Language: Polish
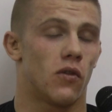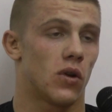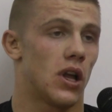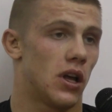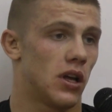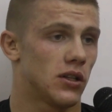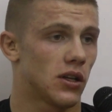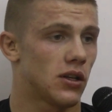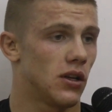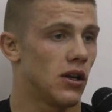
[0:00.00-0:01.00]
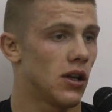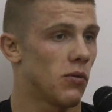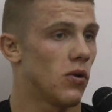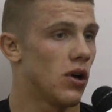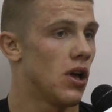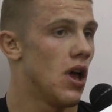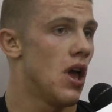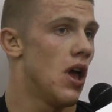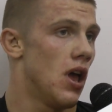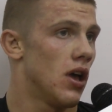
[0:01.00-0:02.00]
W ogóle dzięki niemu
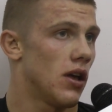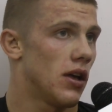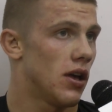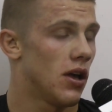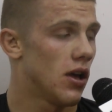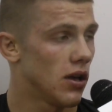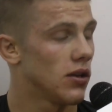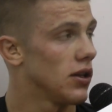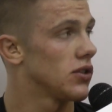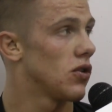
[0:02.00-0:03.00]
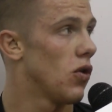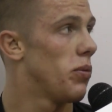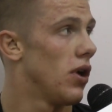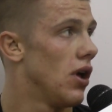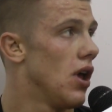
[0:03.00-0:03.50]
jest klub